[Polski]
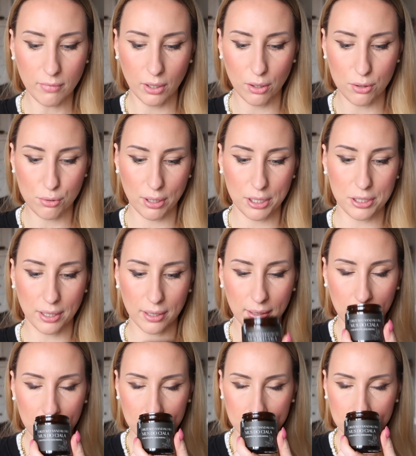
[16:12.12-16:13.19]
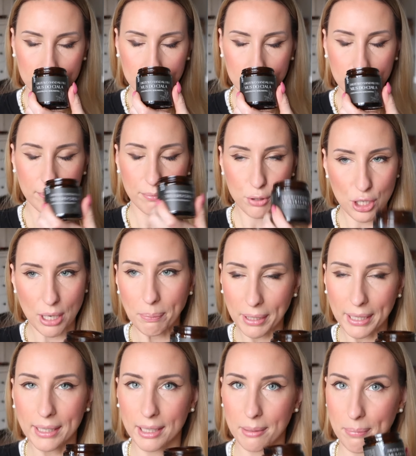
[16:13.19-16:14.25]
i on słuchajcie,
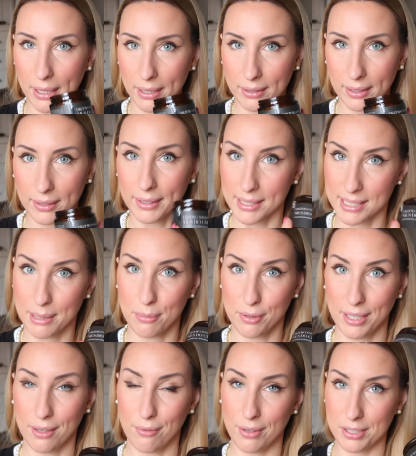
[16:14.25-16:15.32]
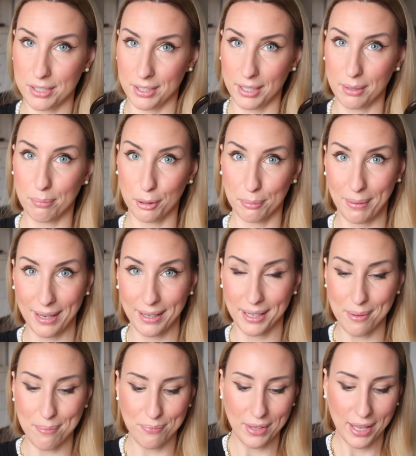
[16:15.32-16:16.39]
przepięknie pachnie, tak samo jak właśnie ten pod
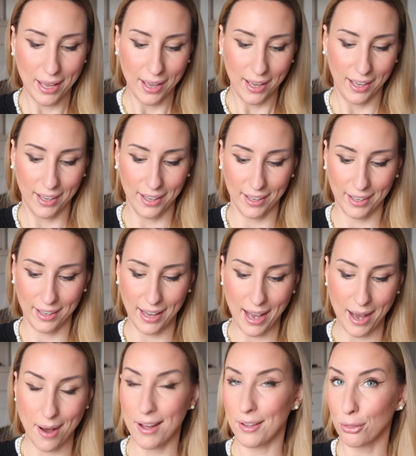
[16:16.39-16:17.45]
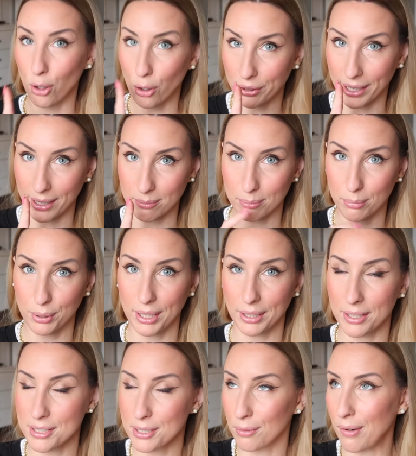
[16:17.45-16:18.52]
pachem. E, a dodam, bo ja
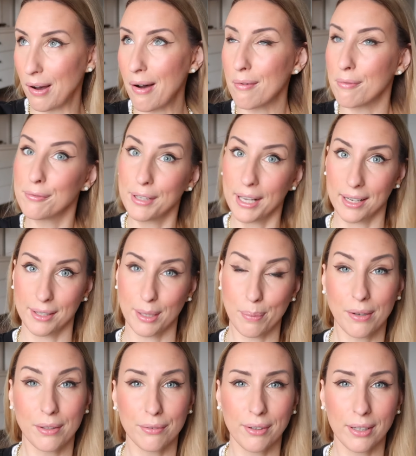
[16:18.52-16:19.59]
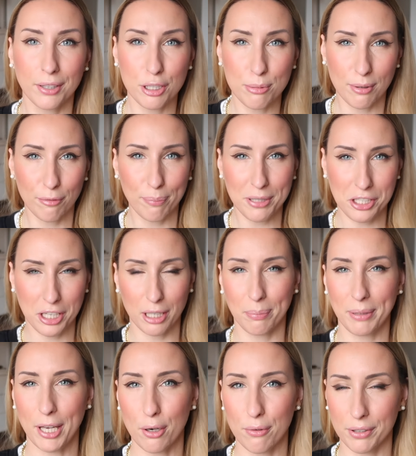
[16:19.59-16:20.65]
testowałam wiele, naprawdę wiele też mam w paczkach
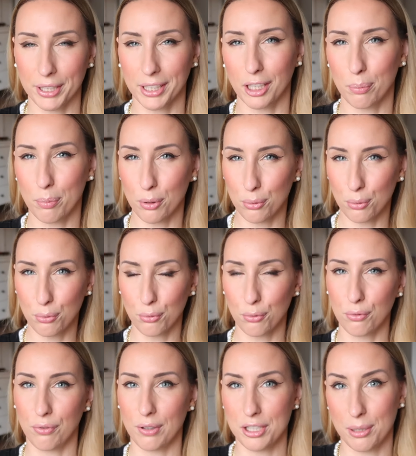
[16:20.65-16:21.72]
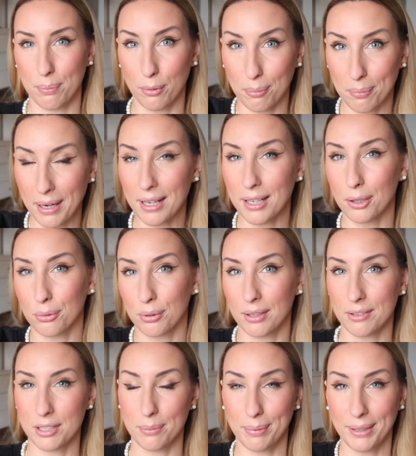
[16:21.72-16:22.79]
PR-owych takich produktów właśnie pod pachę, które
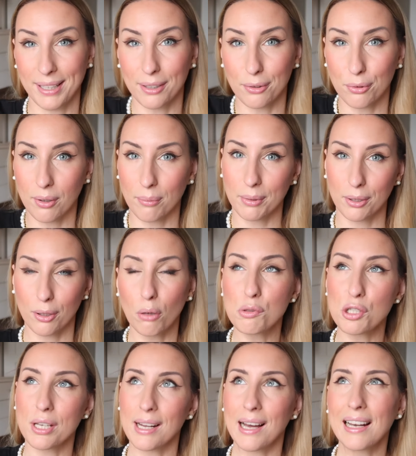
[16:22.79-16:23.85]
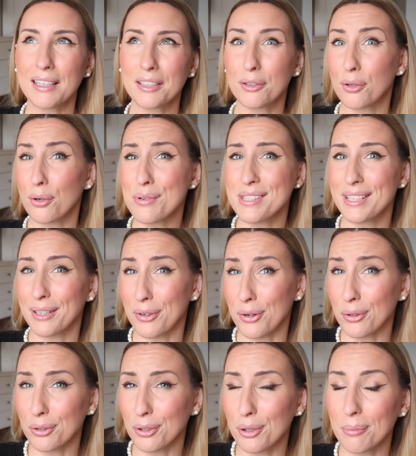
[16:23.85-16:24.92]
wiecie, pielęgnują ten obszar, ale nie do końca
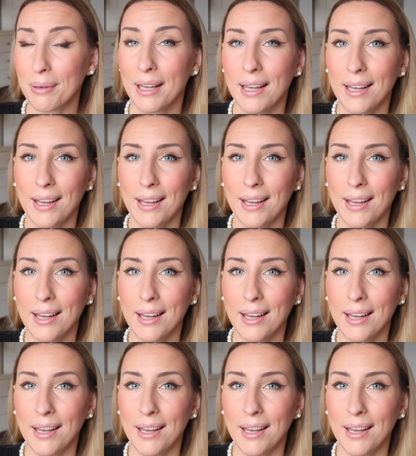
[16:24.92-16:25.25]
chronią,